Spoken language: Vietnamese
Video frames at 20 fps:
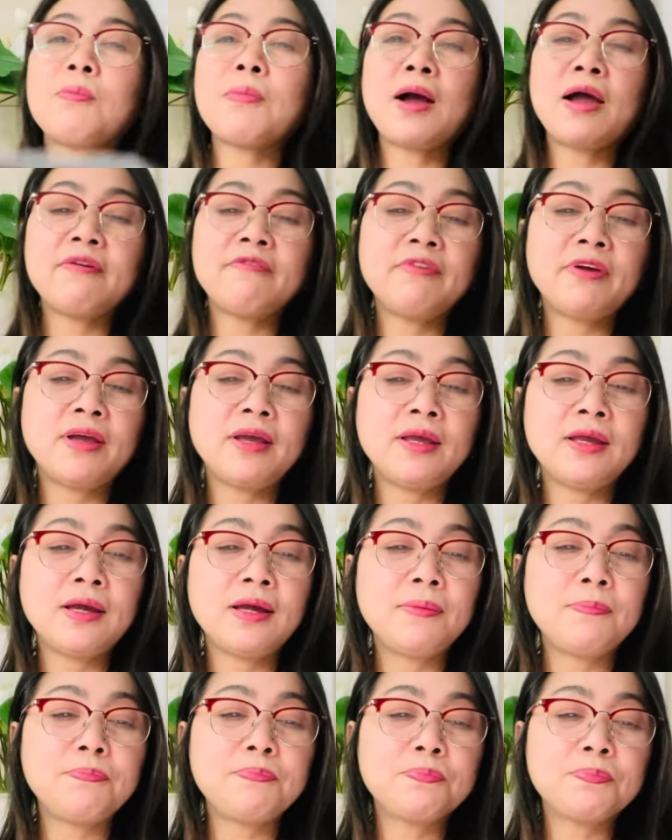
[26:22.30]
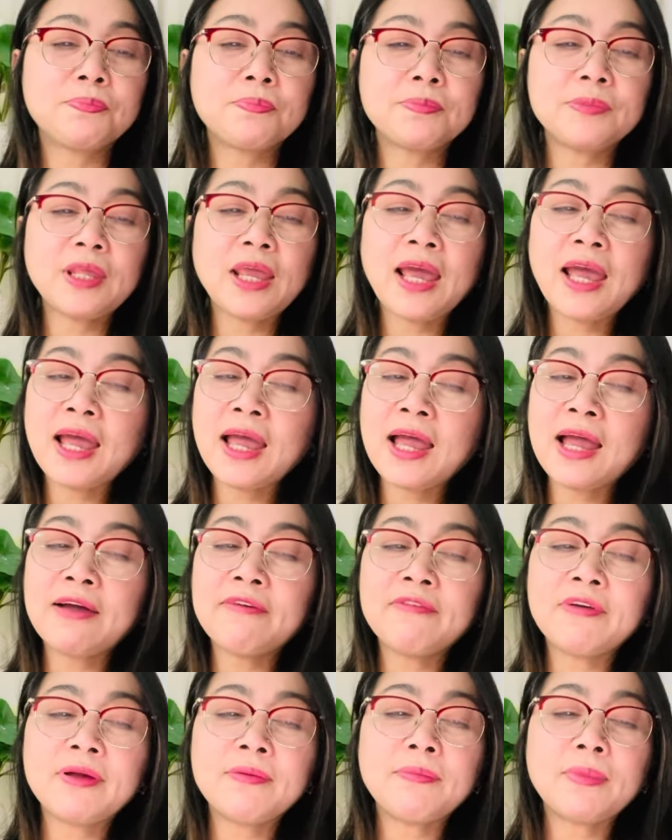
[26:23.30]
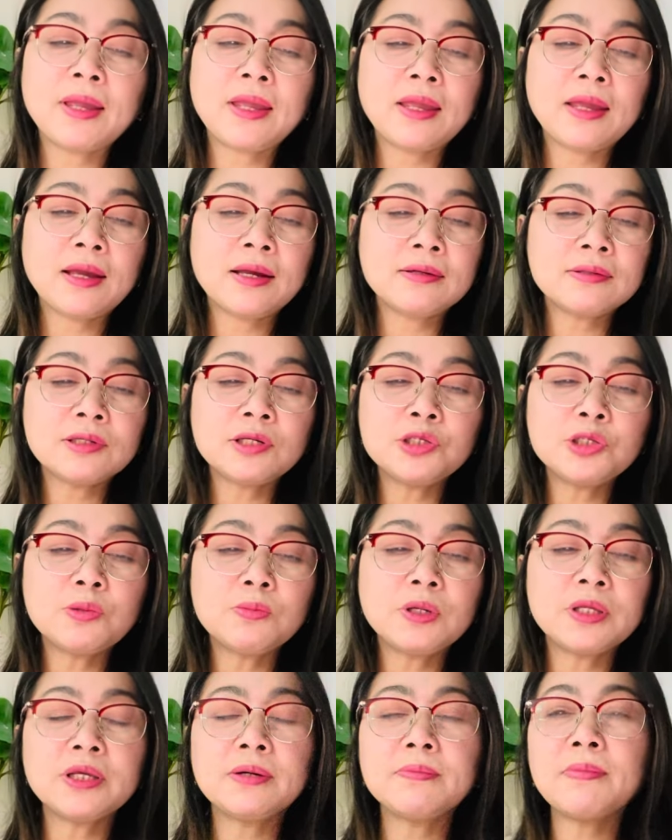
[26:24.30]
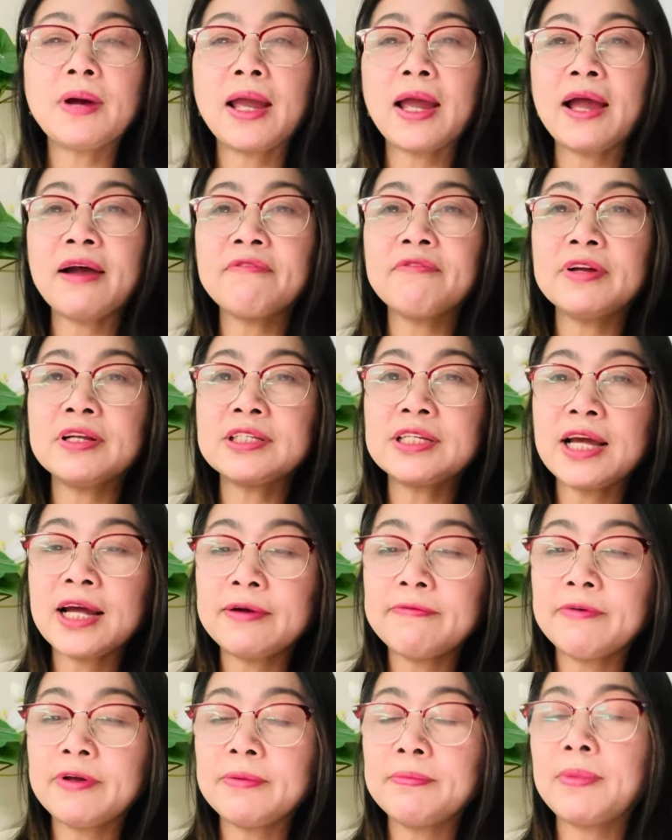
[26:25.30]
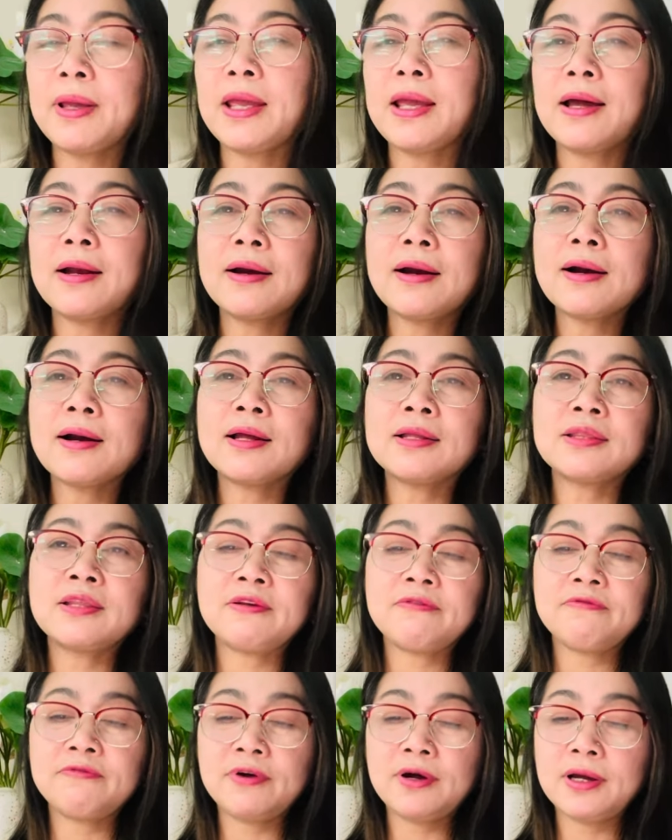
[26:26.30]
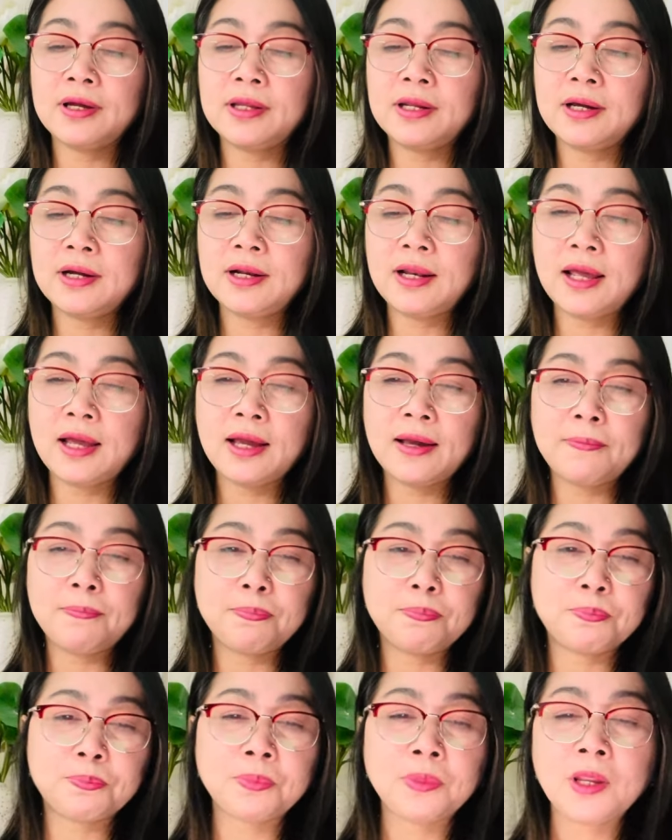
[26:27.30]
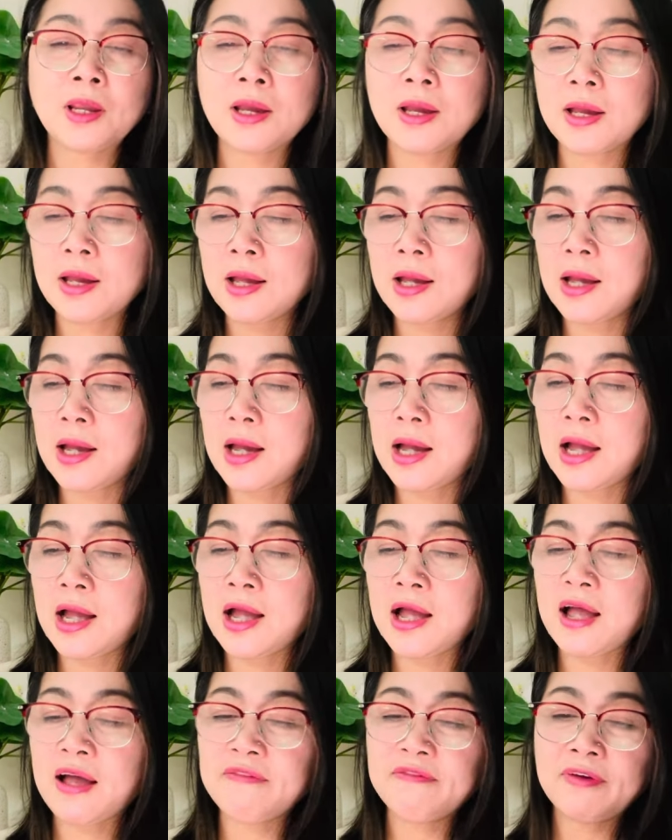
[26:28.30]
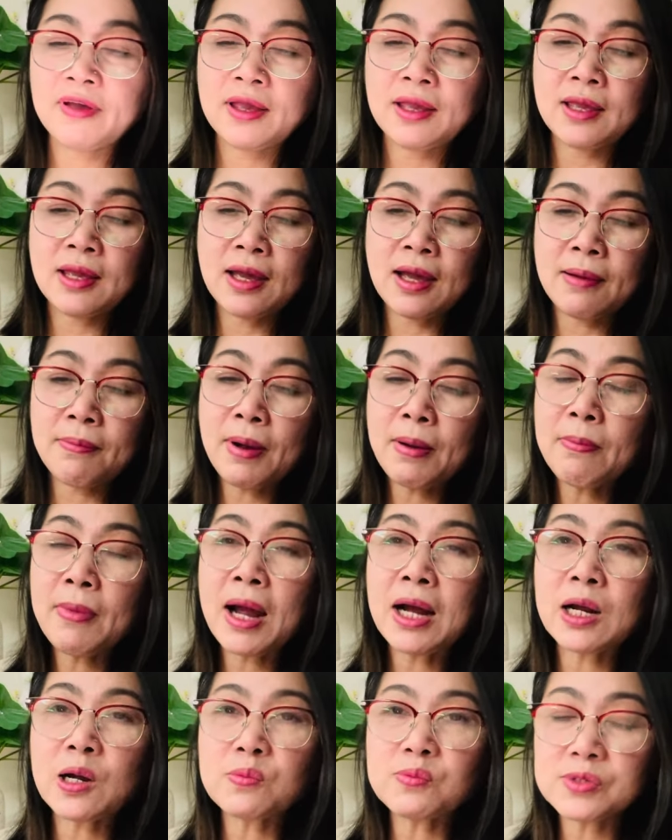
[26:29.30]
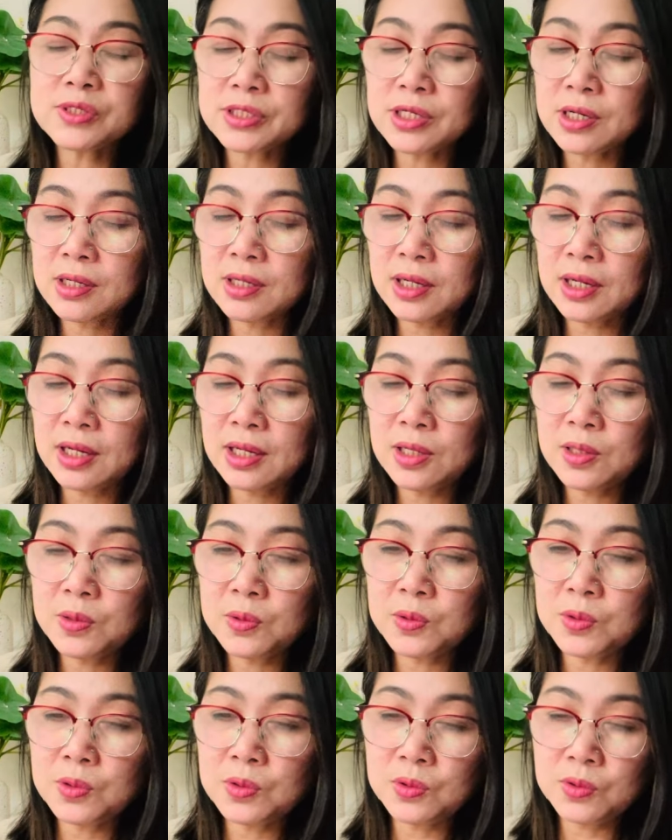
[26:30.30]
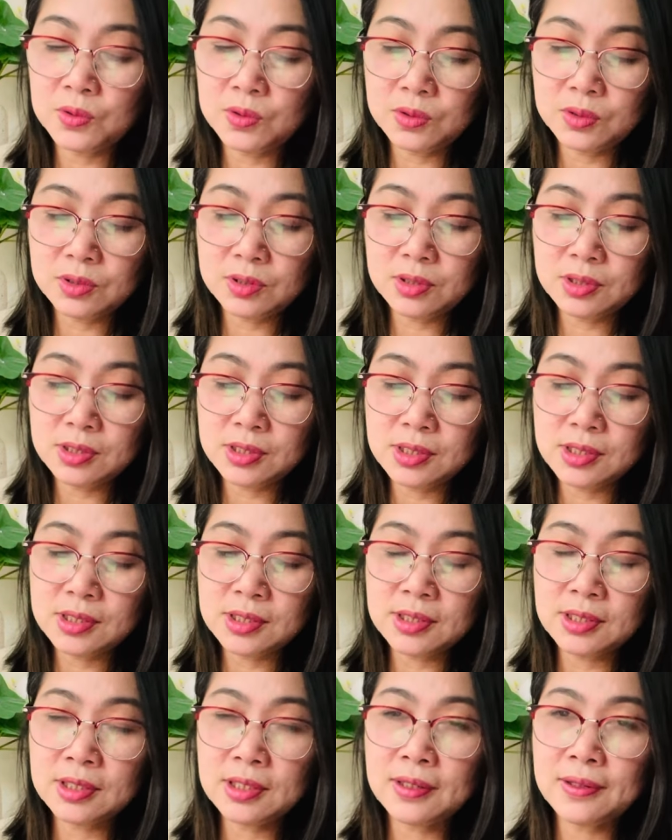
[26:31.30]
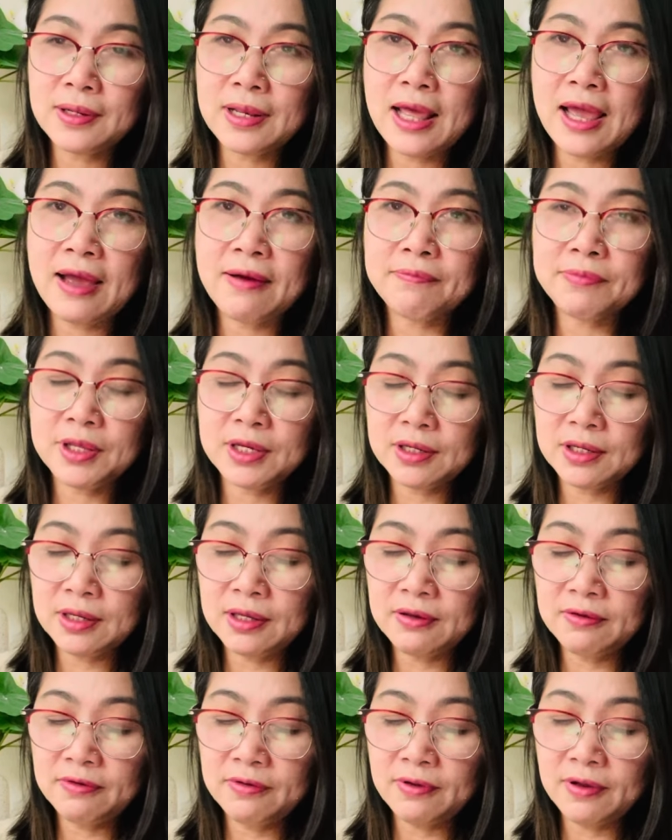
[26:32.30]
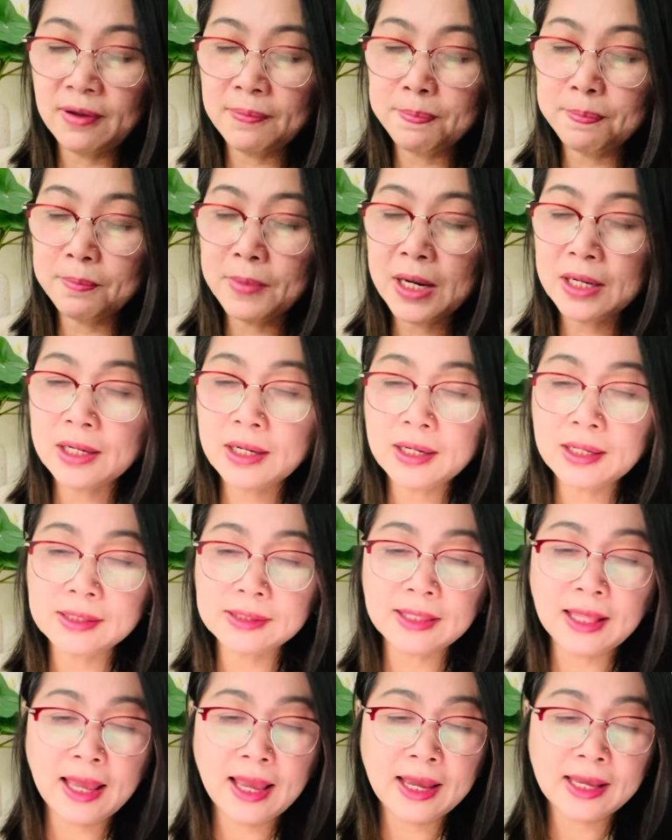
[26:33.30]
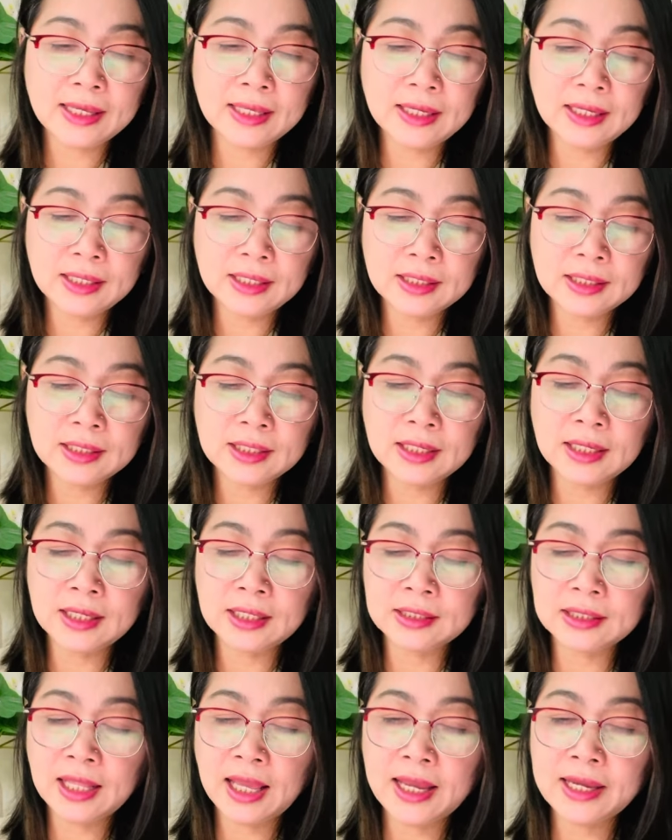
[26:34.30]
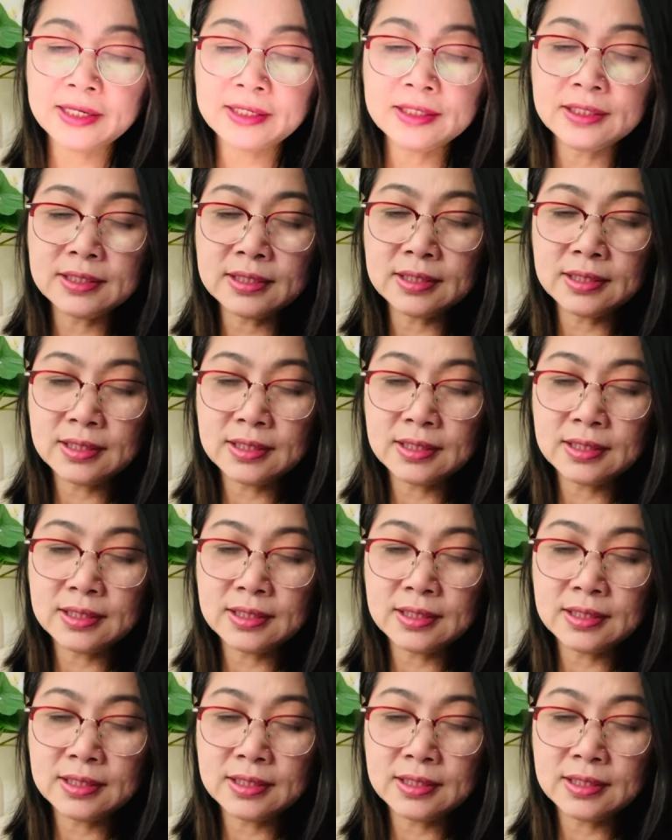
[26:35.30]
bài về um, cha về mẹ nói chung là những bài hát về cha về mẹ rất là tuyệt vời đó là à, về à, bác ba Ngọc Sơn ha luôn luôn à, làm những cái à, bác rất là tài ha à, tài đức